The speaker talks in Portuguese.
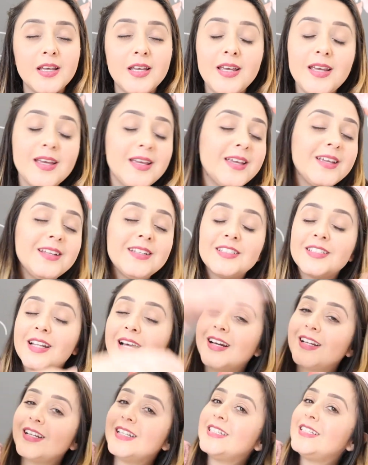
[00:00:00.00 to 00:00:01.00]
e que
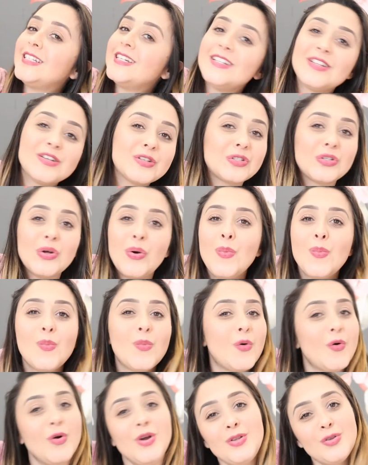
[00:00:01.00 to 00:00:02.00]
está crescendo. Eu estou
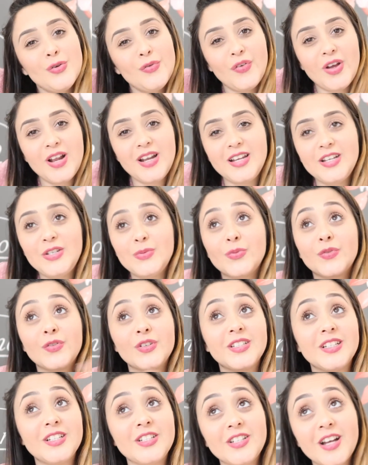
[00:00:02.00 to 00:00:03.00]
muito feliz por
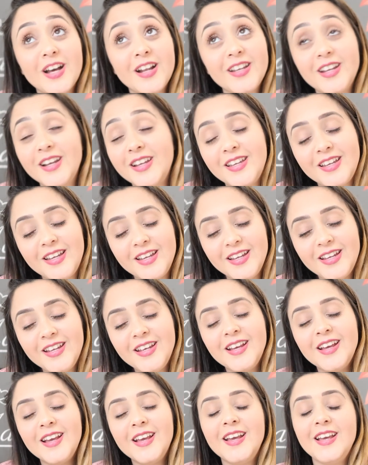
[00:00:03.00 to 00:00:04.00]
vocês estarem
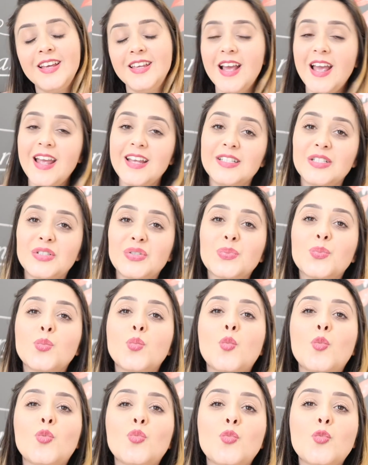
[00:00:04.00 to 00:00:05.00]
aqui. E é isso.
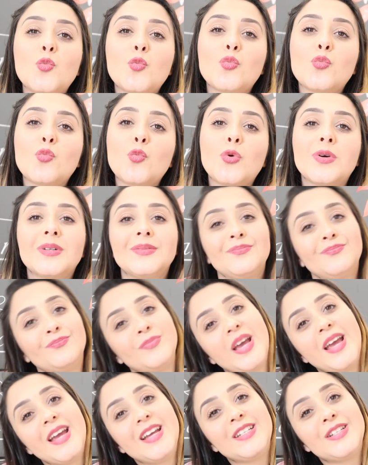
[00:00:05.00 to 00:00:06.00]

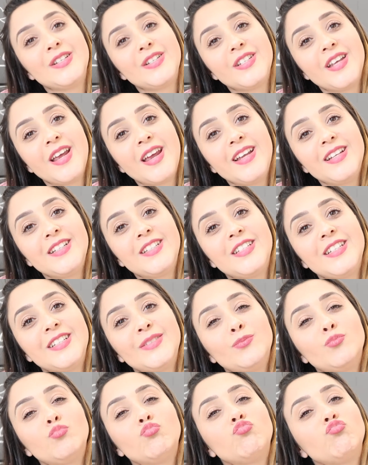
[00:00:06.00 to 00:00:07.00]
Beijo,
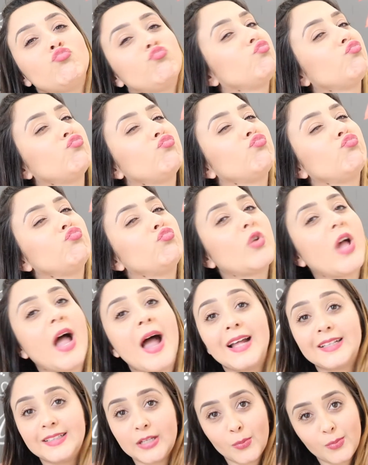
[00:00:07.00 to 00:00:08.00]
gente.
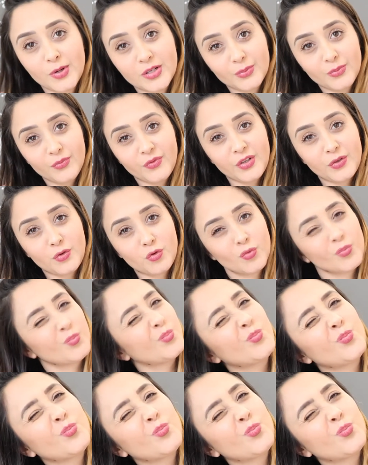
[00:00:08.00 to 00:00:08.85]
Até o próximo vídeo.